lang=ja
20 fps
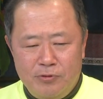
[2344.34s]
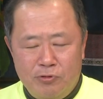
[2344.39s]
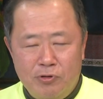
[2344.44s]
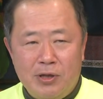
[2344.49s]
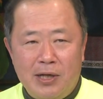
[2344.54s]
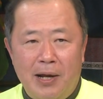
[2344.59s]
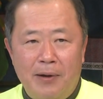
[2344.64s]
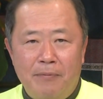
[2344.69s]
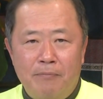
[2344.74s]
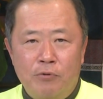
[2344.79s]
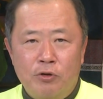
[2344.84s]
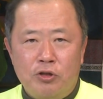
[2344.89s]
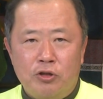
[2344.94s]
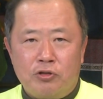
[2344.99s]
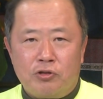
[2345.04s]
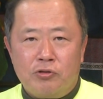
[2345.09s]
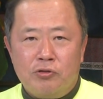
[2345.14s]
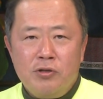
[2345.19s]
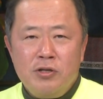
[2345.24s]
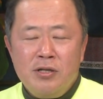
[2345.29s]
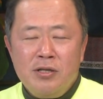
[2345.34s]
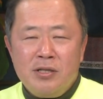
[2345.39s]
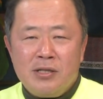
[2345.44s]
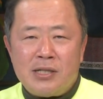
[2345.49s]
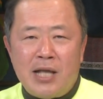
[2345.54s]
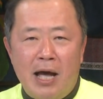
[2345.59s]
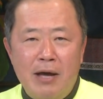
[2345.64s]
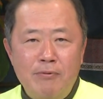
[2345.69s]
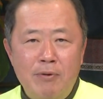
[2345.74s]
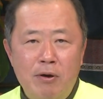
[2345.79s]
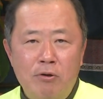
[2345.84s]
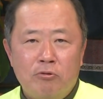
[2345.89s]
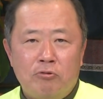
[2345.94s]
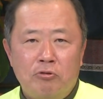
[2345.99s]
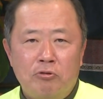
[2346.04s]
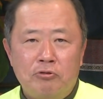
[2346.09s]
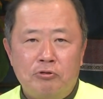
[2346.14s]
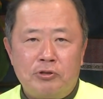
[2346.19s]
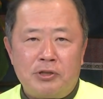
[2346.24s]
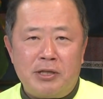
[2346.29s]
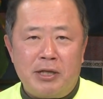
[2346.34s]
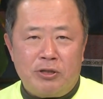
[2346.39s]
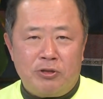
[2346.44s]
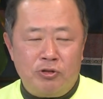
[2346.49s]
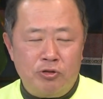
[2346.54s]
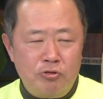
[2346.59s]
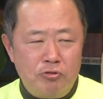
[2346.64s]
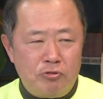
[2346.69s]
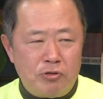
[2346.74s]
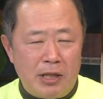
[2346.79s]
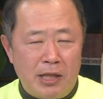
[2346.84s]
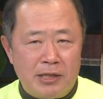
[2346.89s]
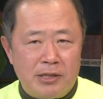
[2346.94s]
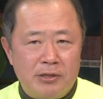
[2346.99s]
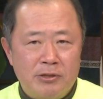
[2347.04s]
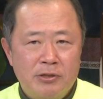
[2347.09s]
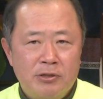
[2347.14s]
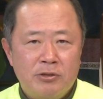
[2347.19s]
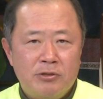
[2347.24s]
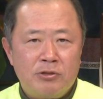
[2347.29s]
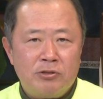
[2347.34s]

れからもう一つ、台湾を取ろうとしているのは中国なんです。